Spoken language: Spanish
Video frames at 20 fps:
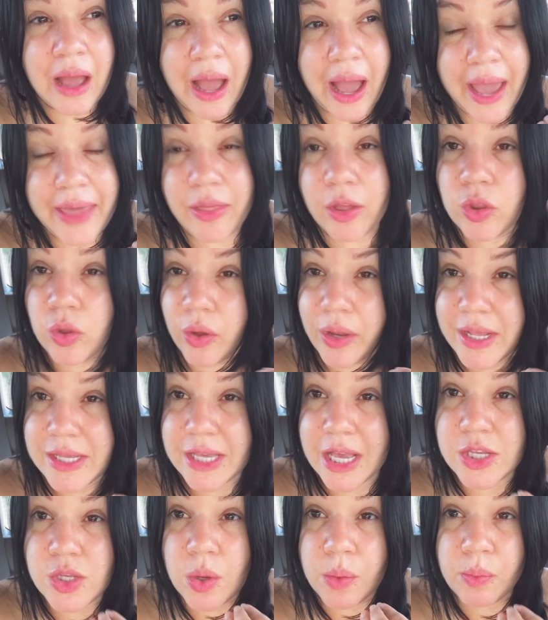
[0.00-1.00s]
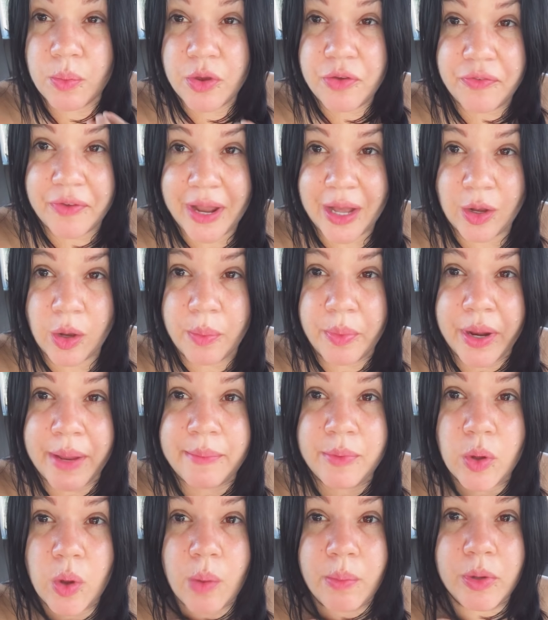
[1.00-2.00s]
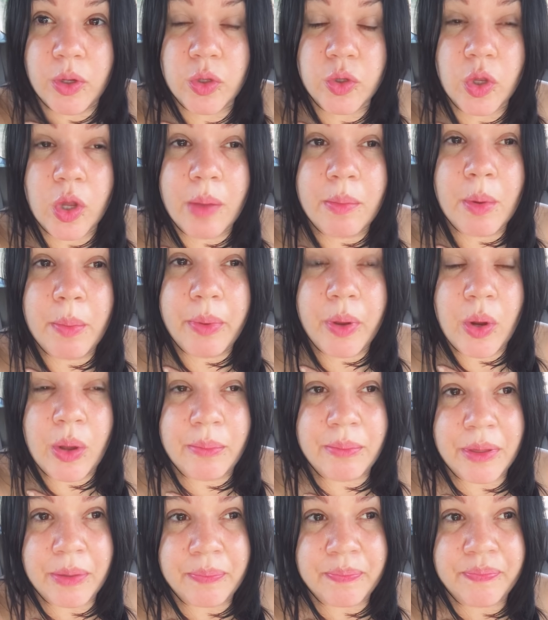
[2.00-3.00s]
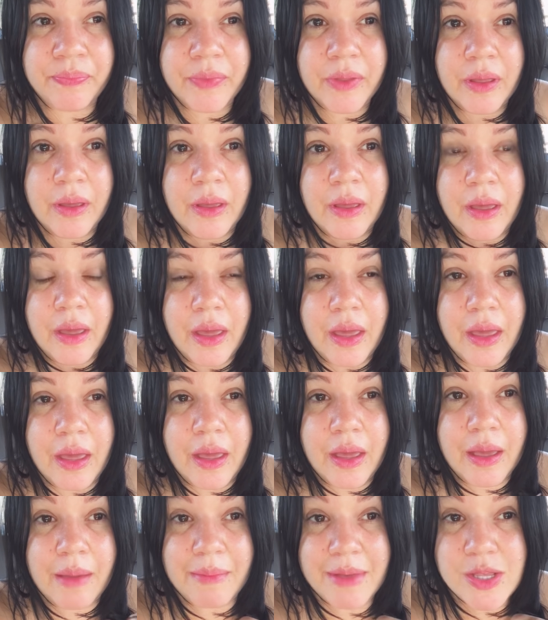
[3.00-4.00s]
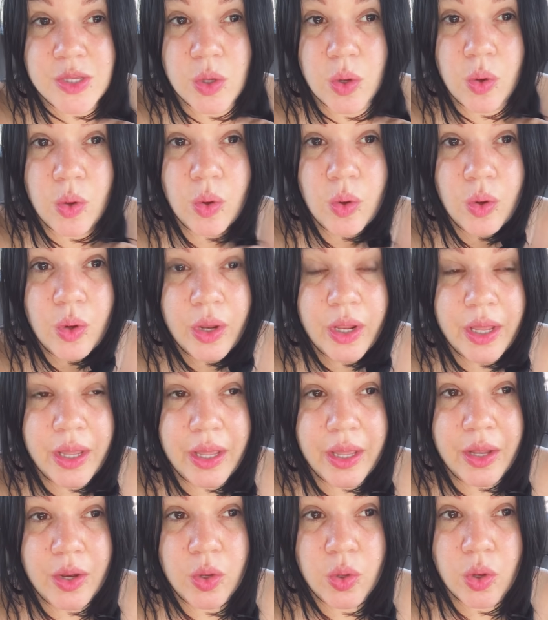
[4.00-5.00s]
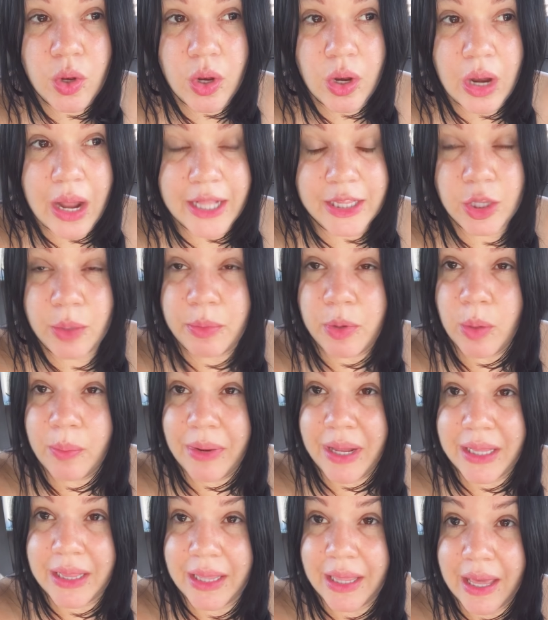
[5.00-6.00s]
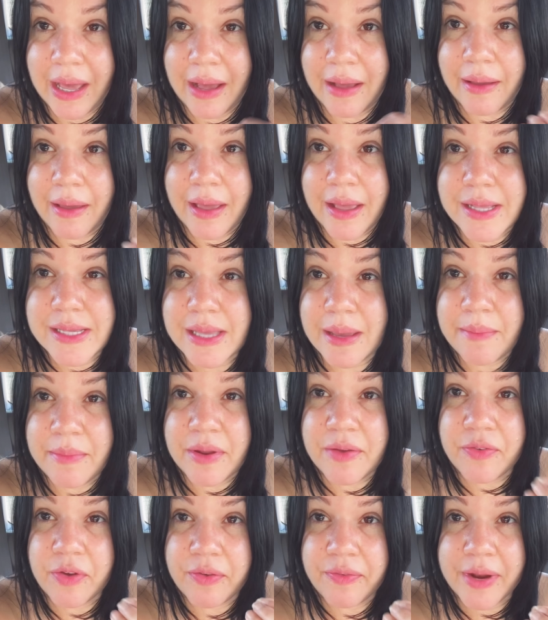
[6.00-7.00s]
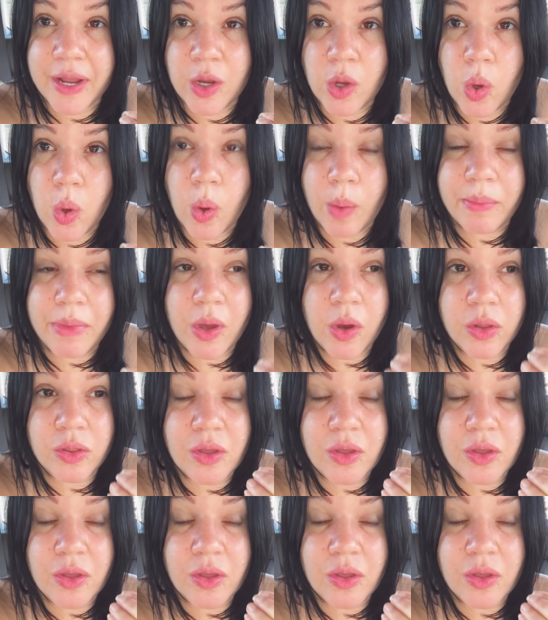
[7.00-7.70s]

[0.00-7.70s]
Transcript: Hay doctores que son muy francos. Por ejemplo, como el doctor que me operó a mí, eh, que me hizo eh, la abdominoplastía, él siempre fue franco conmigo.